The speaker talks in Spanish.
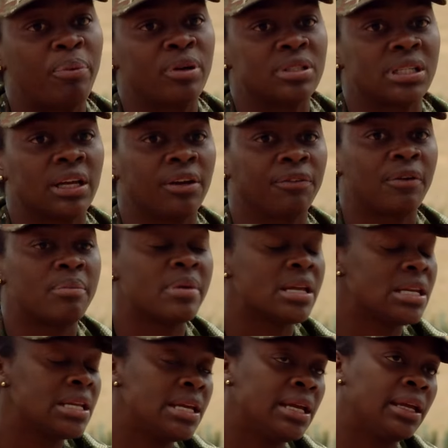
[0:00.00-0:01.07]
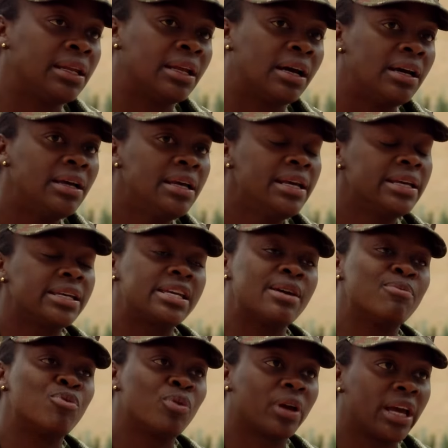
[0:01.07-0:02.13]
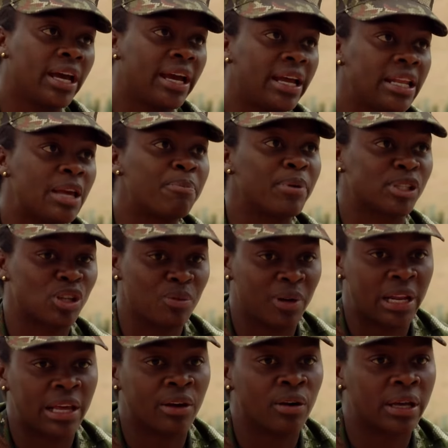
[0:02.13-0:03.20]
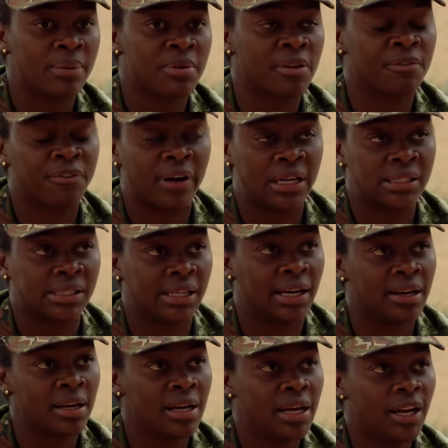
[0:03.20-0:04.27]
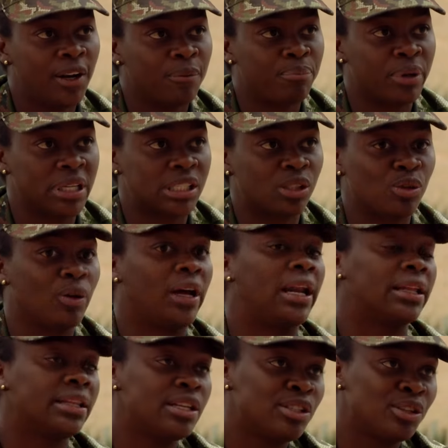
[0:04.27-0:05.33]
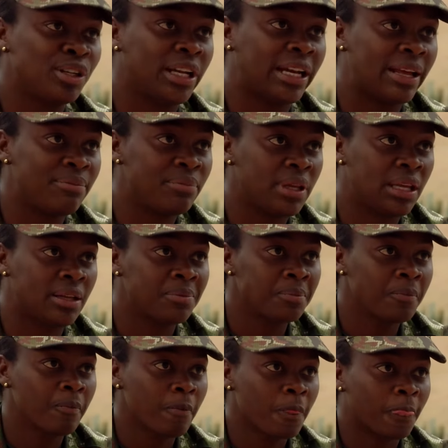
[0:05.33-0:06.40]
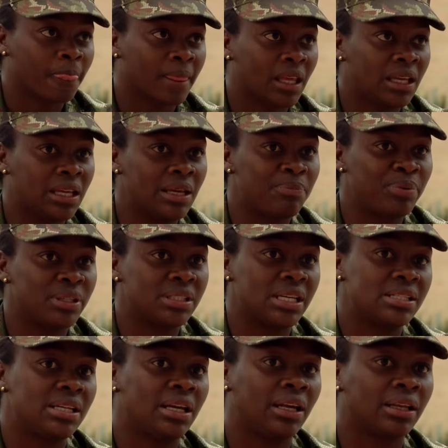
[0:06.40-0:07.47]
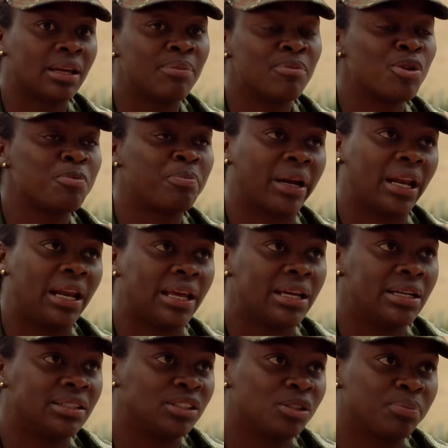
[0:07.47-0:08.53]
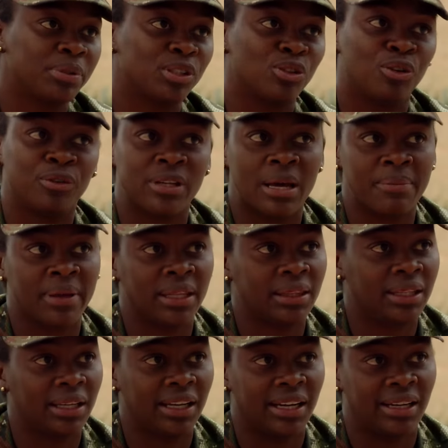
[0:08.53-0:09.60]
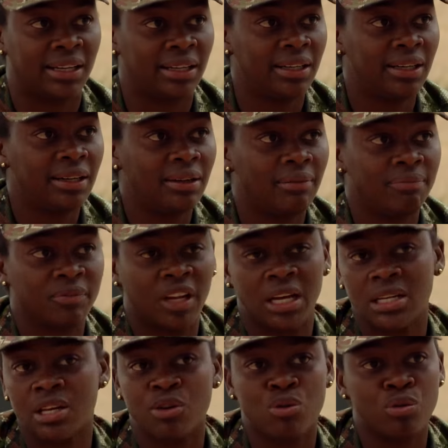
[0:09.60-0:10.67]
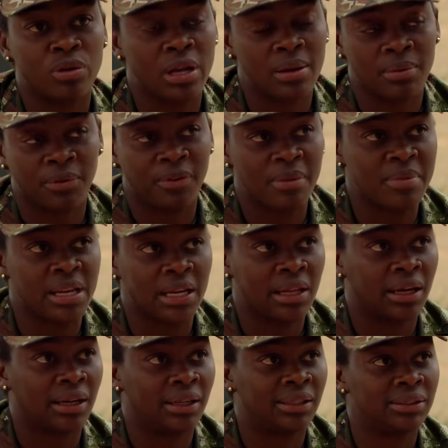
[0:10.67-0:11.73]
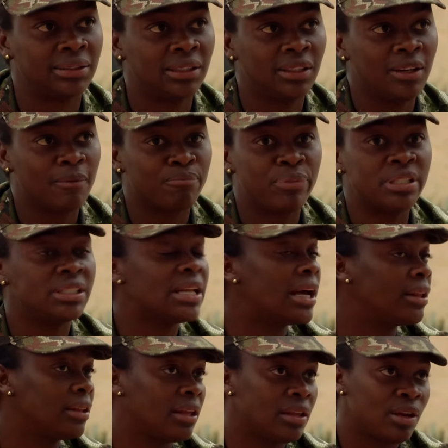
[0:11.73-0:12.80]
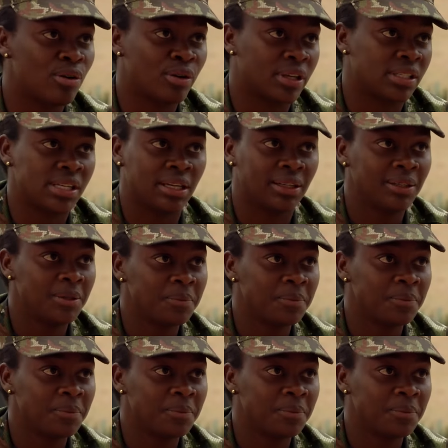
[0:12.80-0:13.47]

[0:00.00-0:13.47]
por ser femenina, que mujer, y pues como le digo que mi infancia, pues toda la atención era en mí, y pues decir que me voy para el ejército, pues obviamente a, a ninguna de mi familia, pues nadie dijo que sí.